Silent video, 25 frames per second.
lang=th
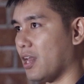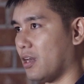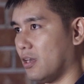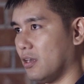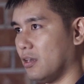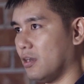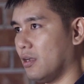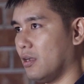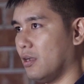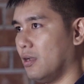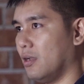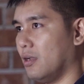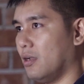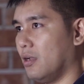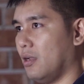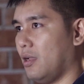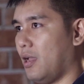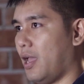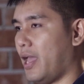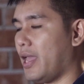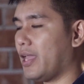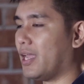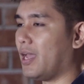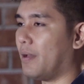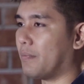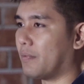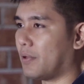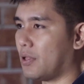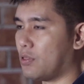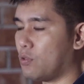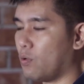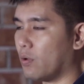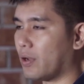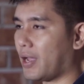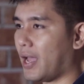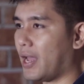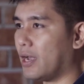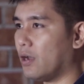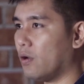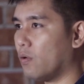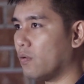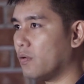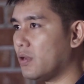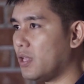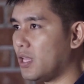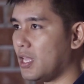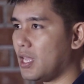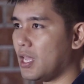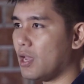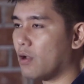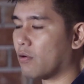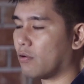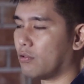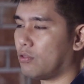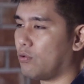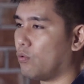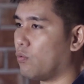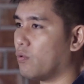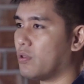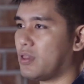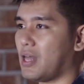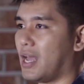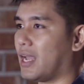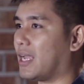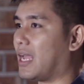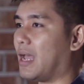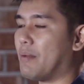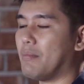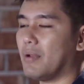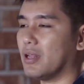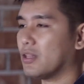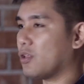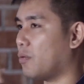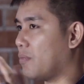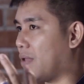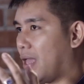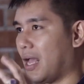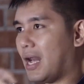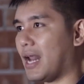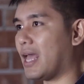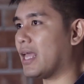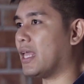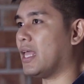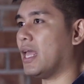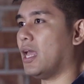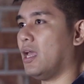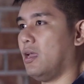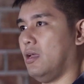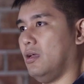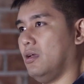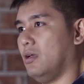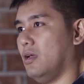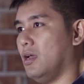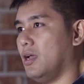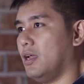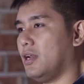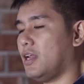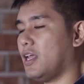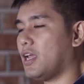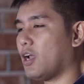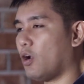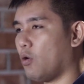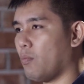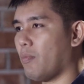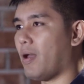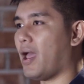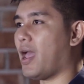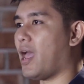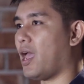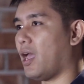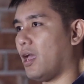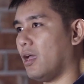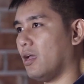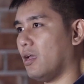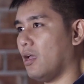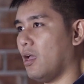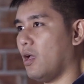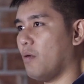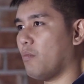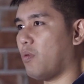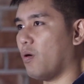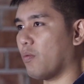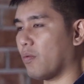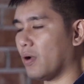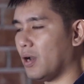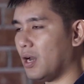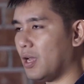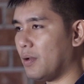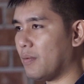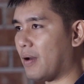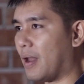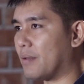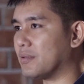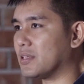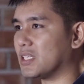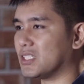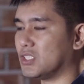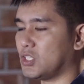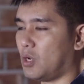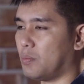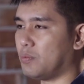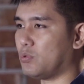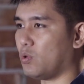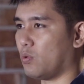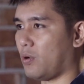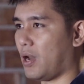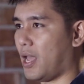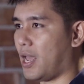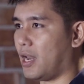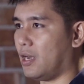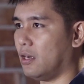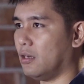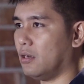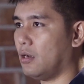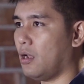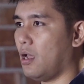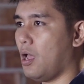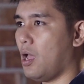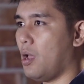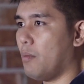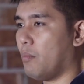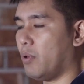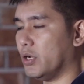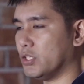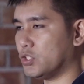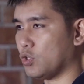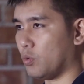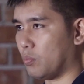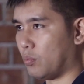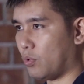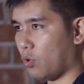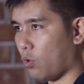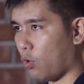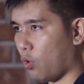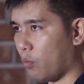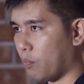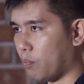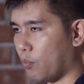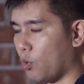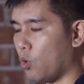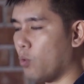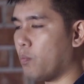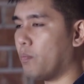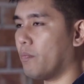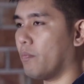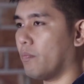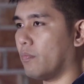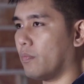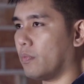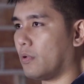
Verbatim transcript: กิจ ให้กับกระทรวงการท่องเที่ยวกระทรวงอุตสาหกรรมอะไรต่อมีอะไรเงี้ยที่เข้ามาผมก็เริ่มรับจากจ็อบตรงนั้นพอจบโทปุ๊บ